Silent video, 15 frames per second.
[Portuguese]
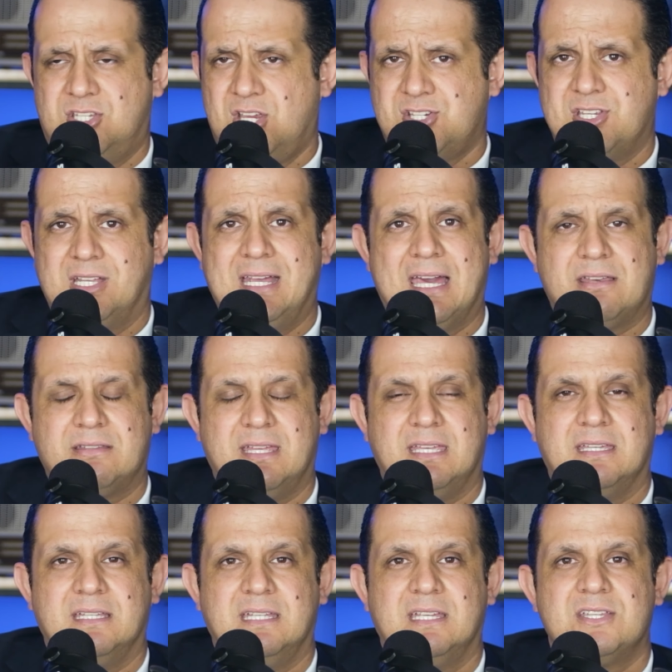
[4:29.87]
que já chegaram
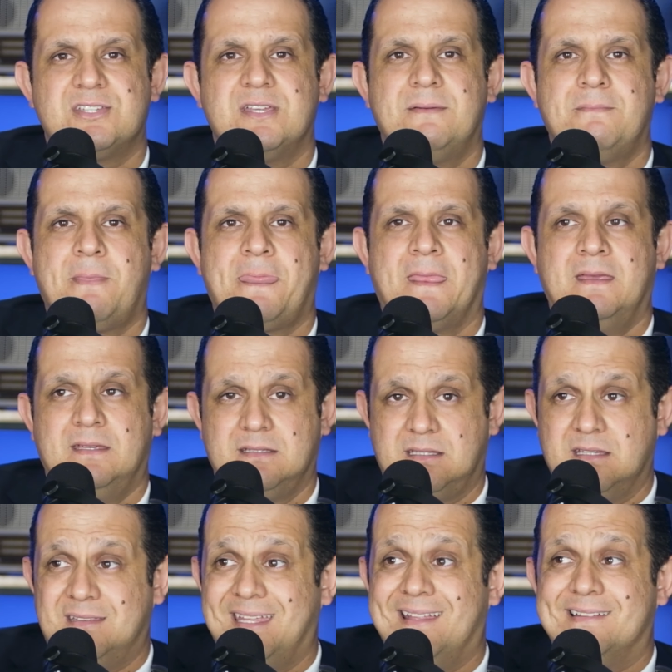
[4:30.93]
na igreja,
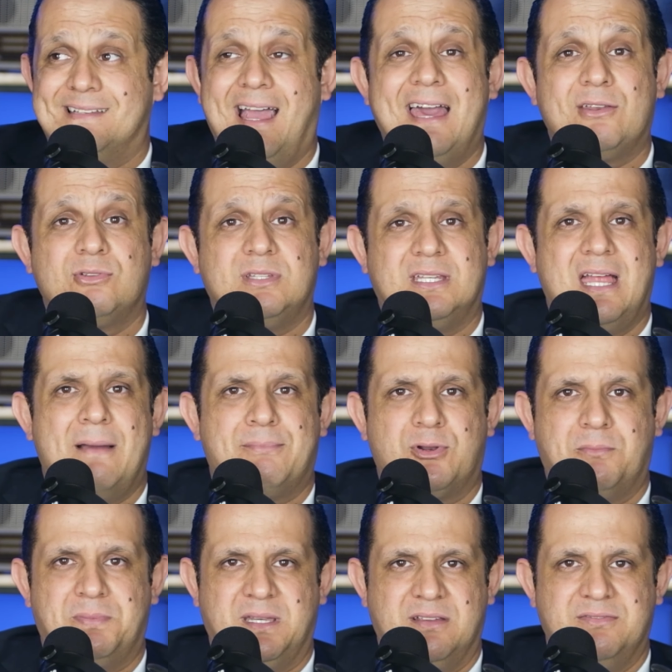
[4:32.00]
que tentaram tirar a
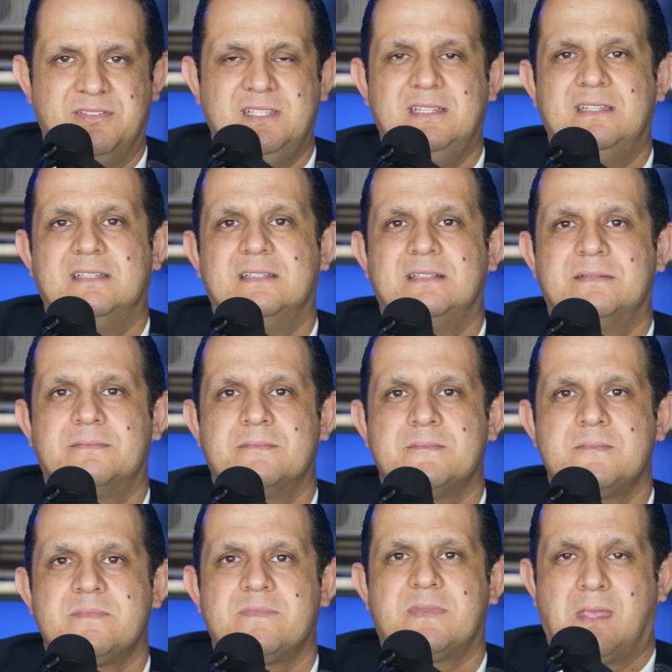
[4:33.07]
própria vida,
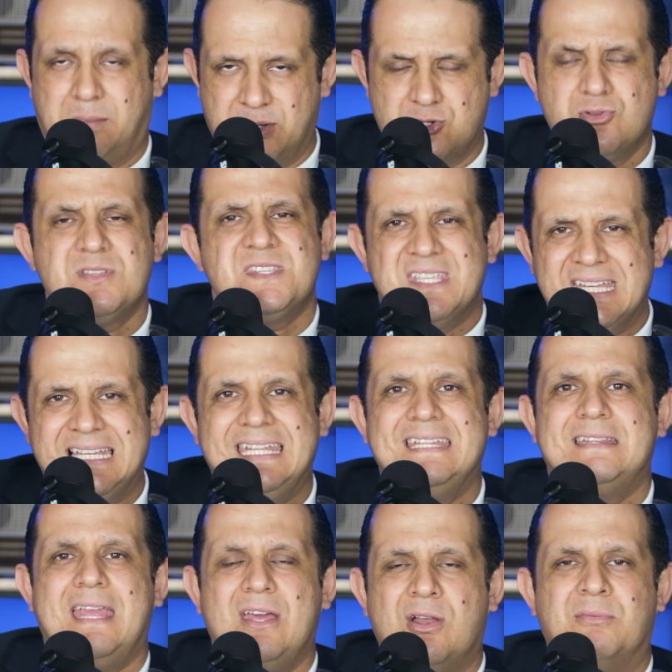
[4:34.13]
pessoas que
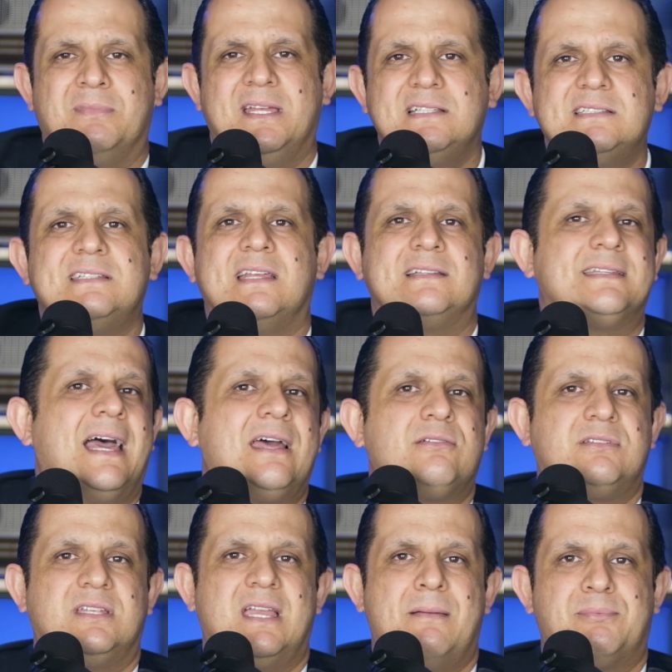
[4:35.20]
literalmente
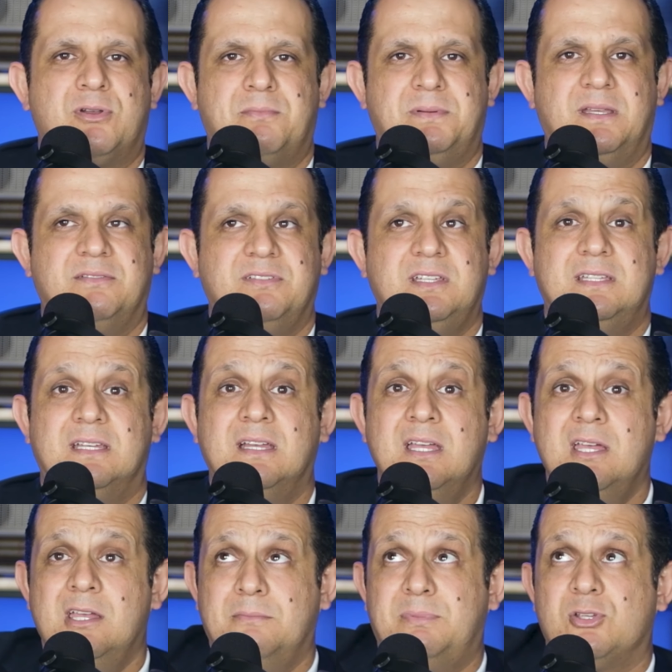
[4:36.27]
tentaram tirar a própria vida,
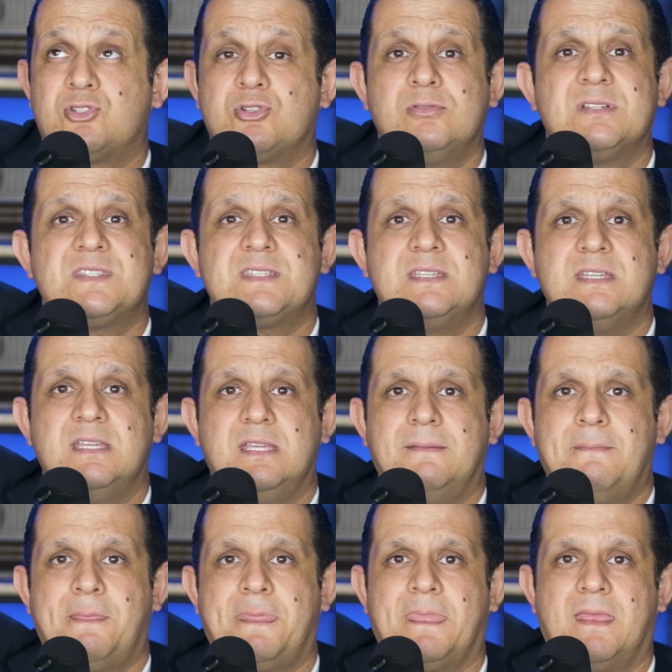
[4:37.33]
pessoas
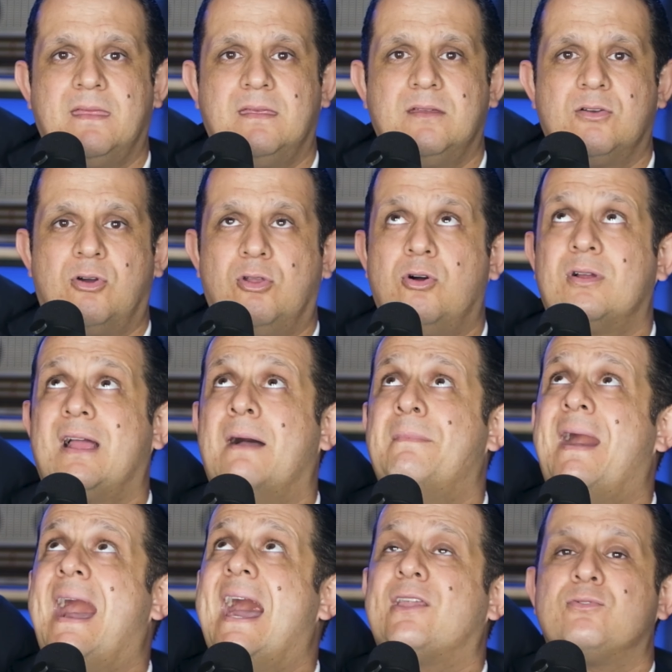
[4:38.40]
que
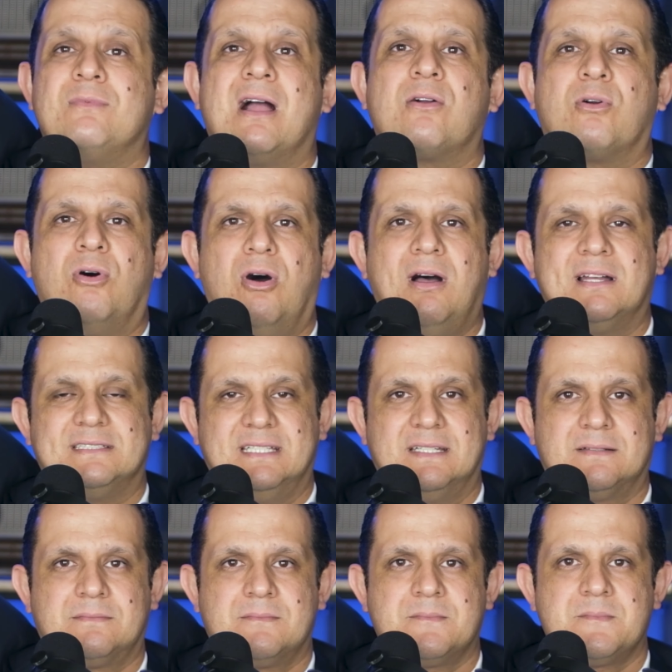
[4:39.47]
amarraram uma
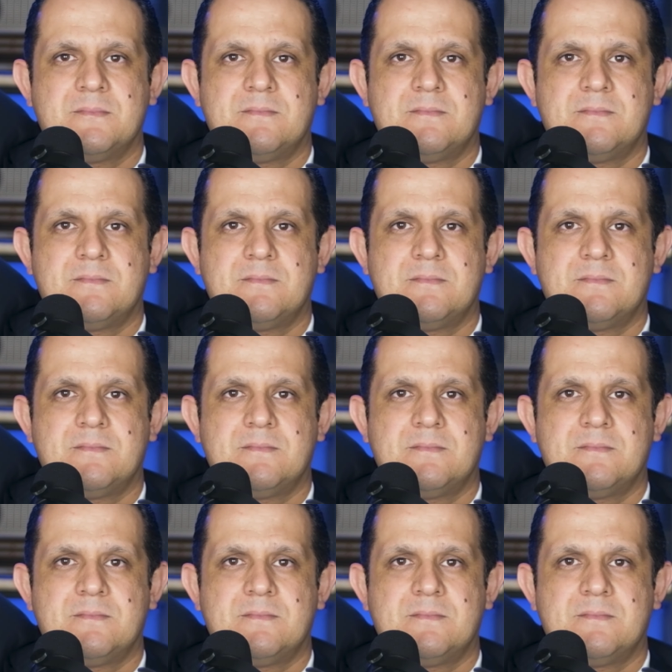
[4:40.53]
corda